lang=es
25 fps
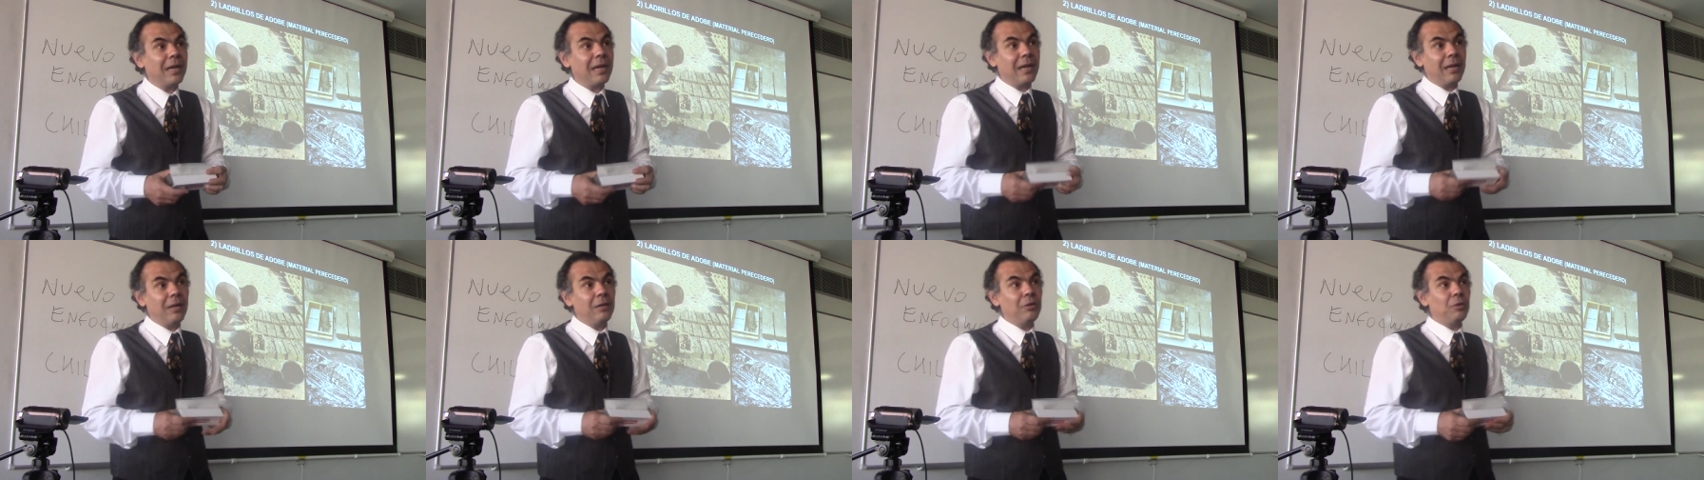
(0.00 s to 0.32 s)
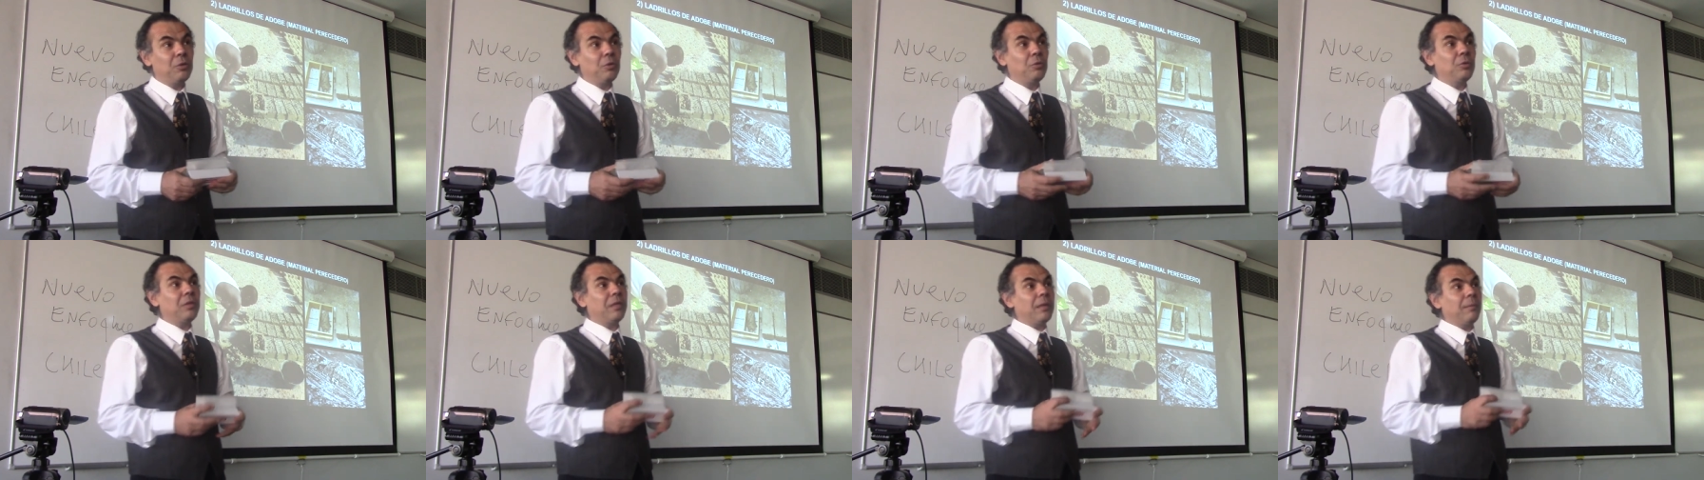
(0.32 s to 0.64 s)
háganlo
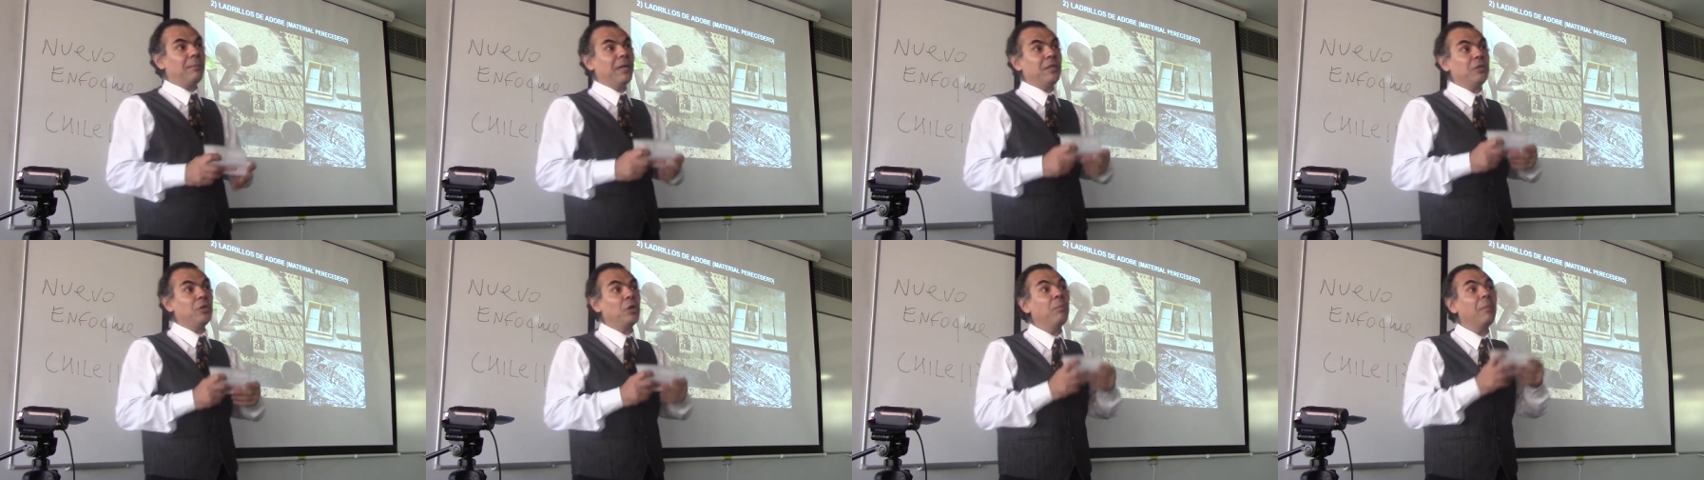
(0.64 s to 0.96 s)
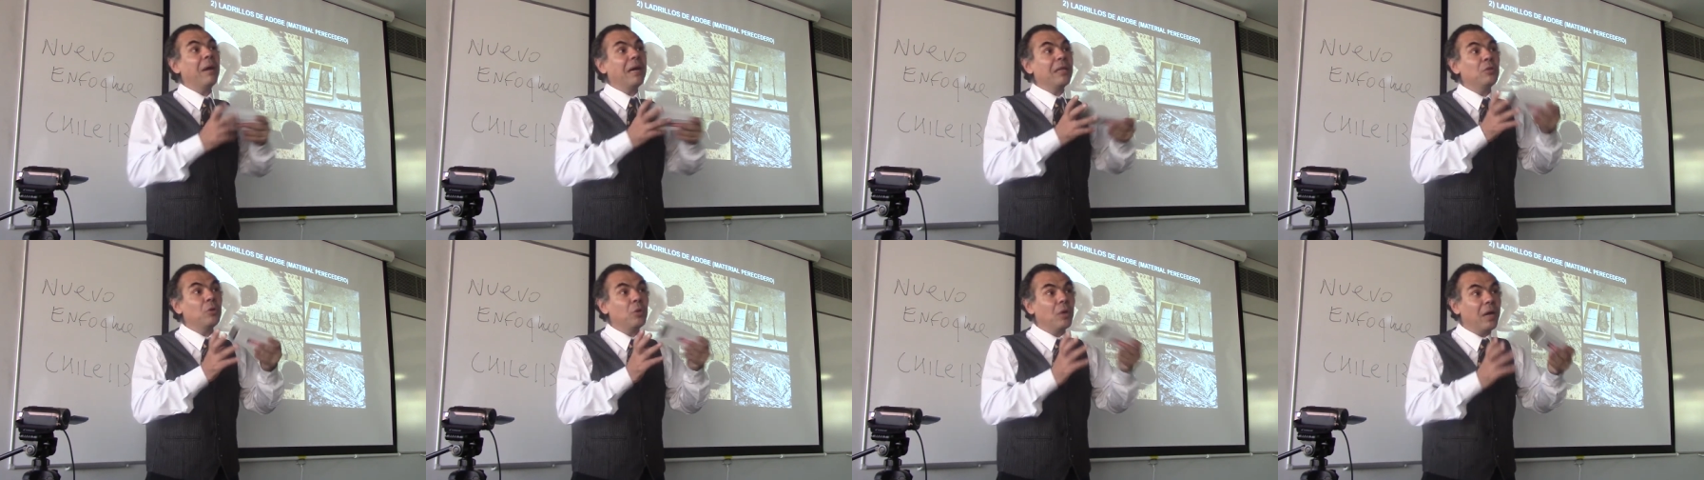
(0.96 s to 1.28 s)
de un tamaño
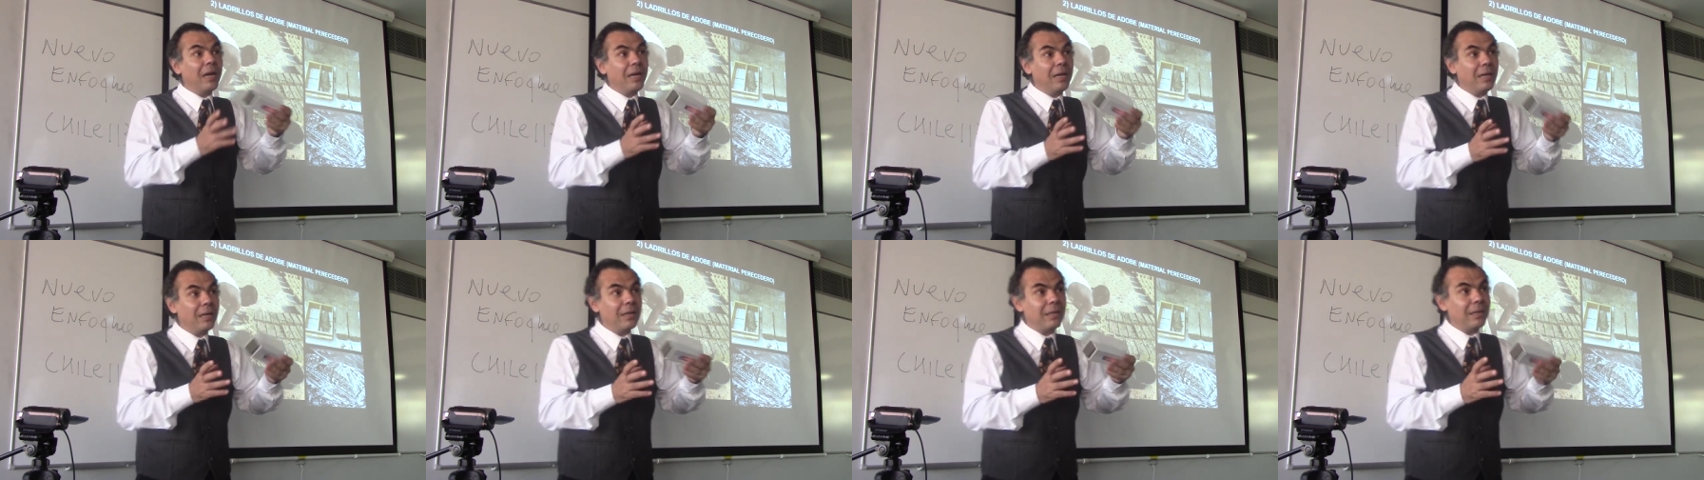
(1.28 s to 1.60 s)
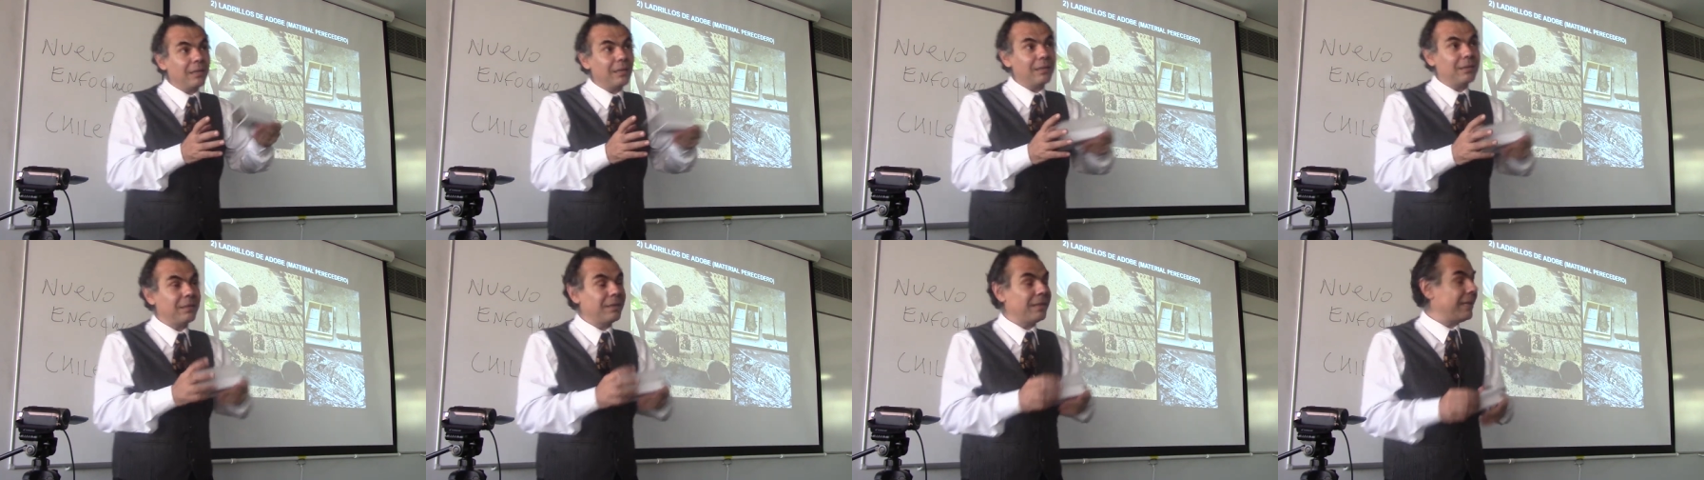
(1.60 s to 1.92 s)
manual,
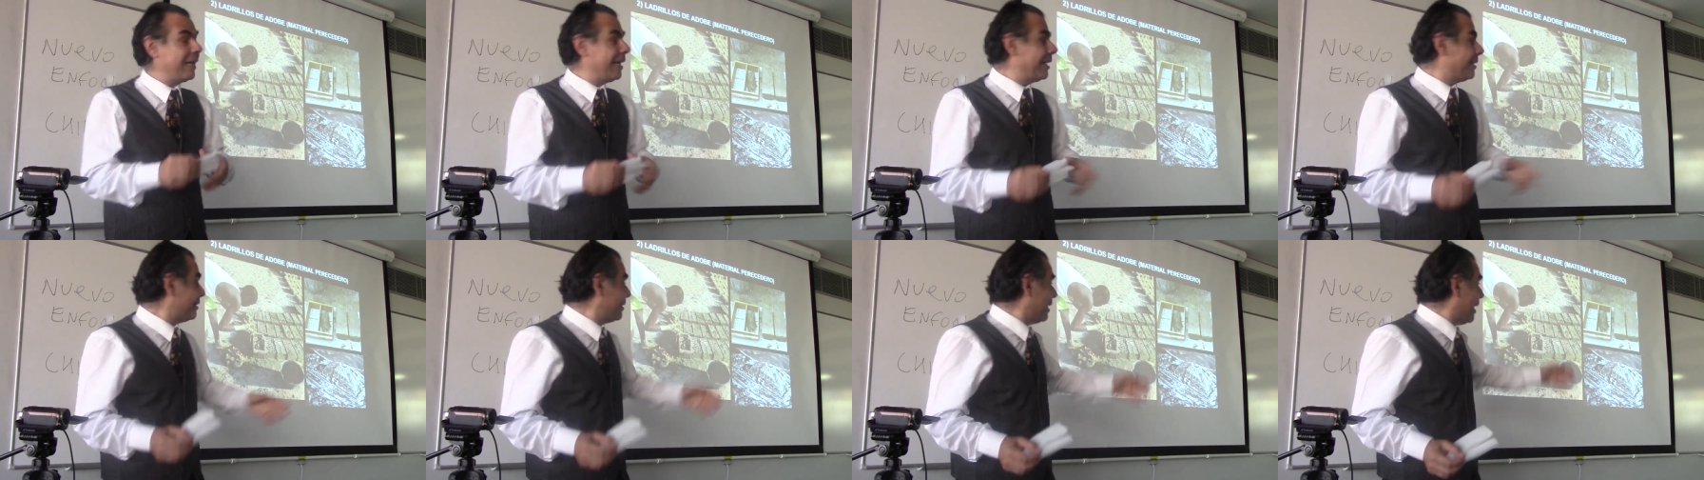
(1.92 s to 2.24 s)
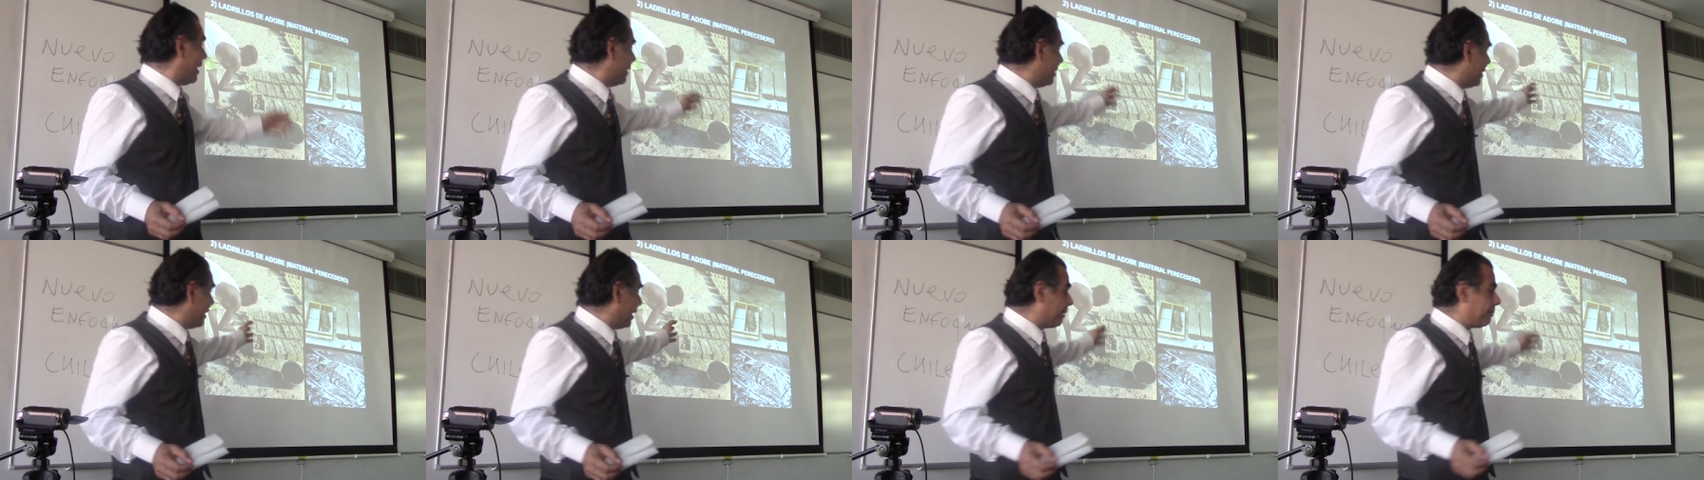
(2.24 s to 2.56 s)

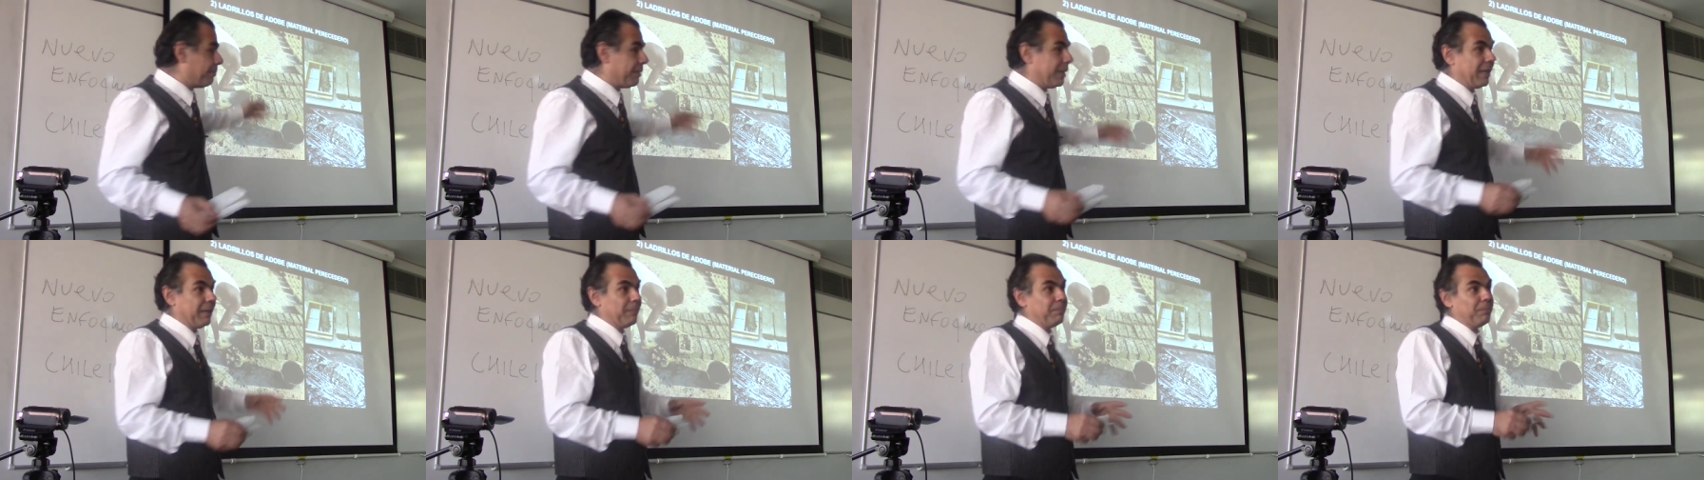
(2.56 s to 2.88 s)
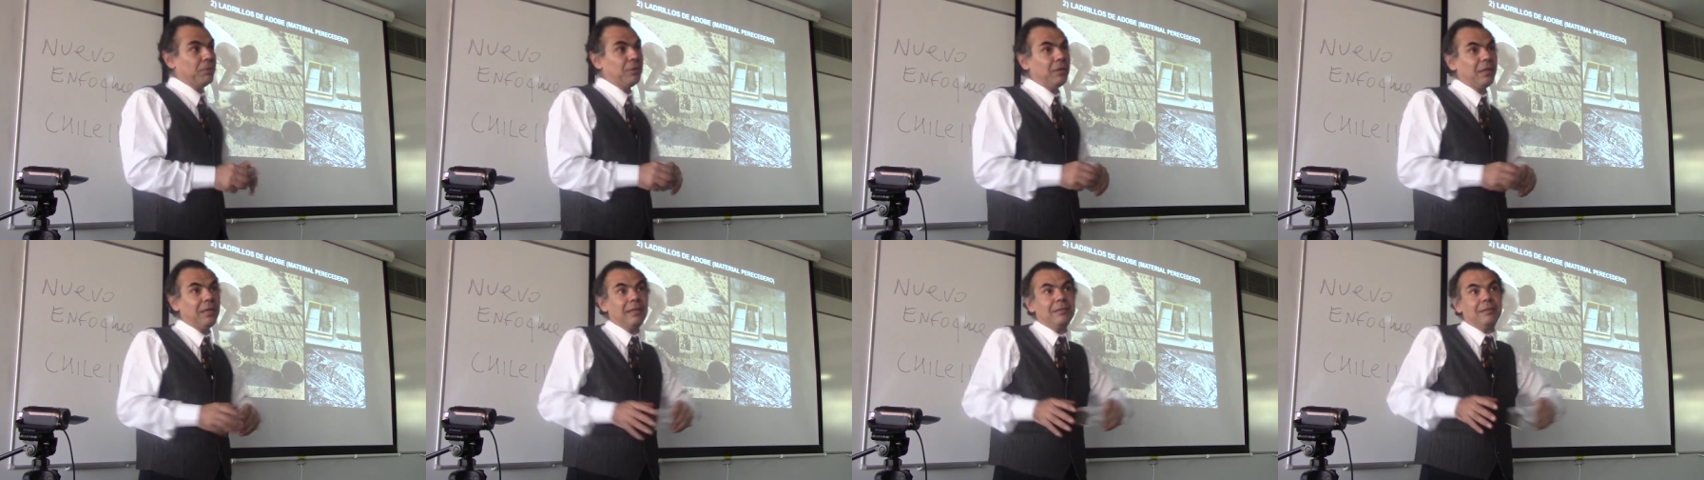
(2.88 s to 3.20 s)
estándar para
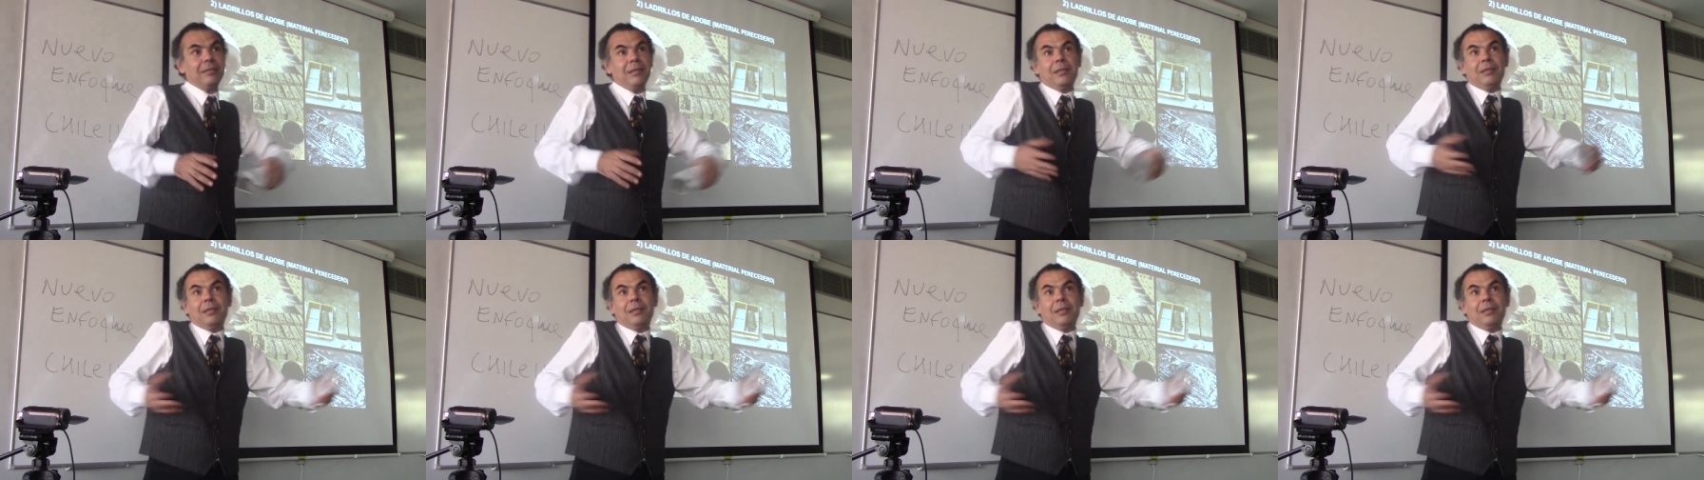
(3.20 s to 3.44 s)
poder hacer